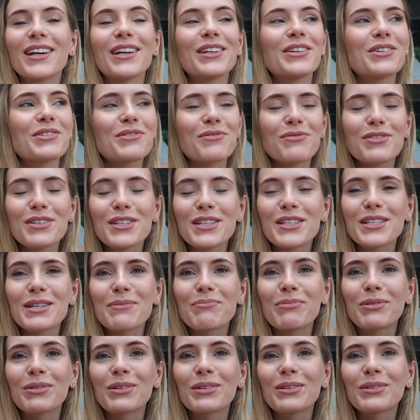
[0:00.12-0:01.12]
Już widzicie
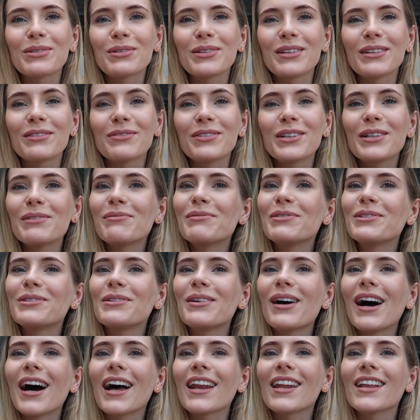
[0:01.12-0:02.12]
po tytule filmu,
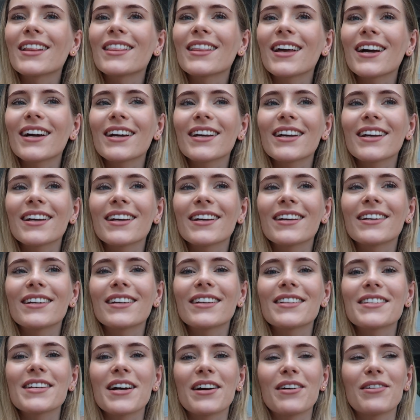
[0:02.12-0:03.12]
ale tak,
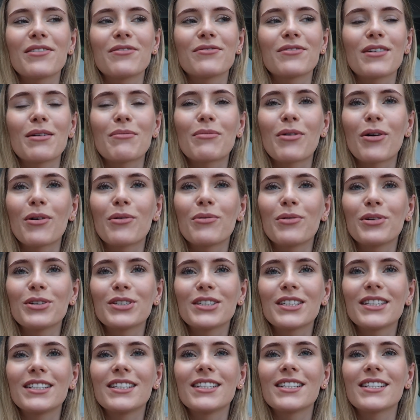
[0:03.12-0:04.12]
chciałam Wam
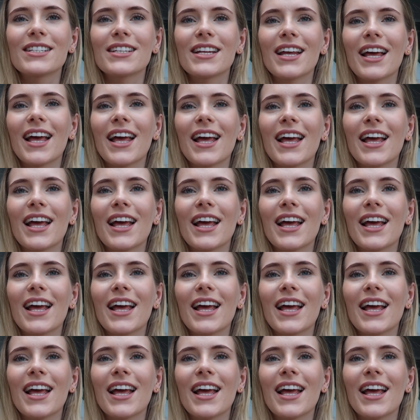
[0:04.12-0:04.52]
ogłosić, że